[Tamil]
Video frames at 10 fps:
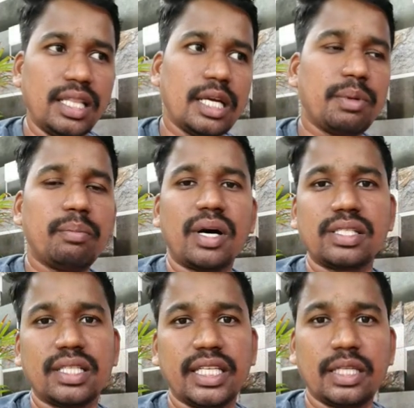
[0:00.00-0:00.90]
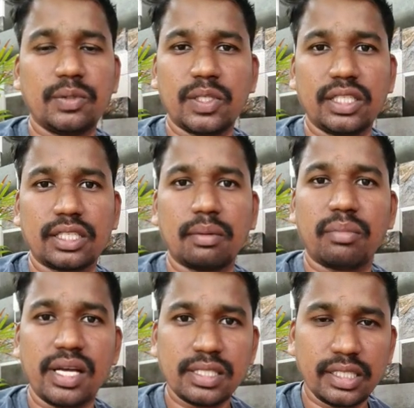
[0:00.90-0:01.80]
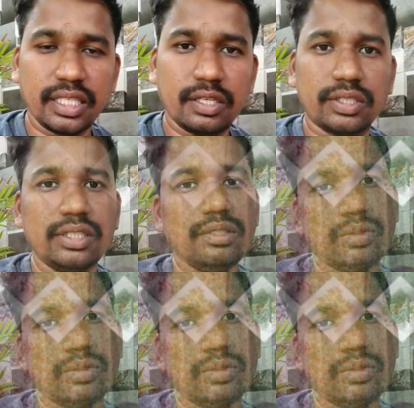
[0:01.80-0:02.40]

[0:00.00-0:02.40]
அதுக்கப்புறம் மாஸ்டர் டிகிரி ஒன்று ஒன்று இருக்குது மாஸ்டர் டிகிரி வந்து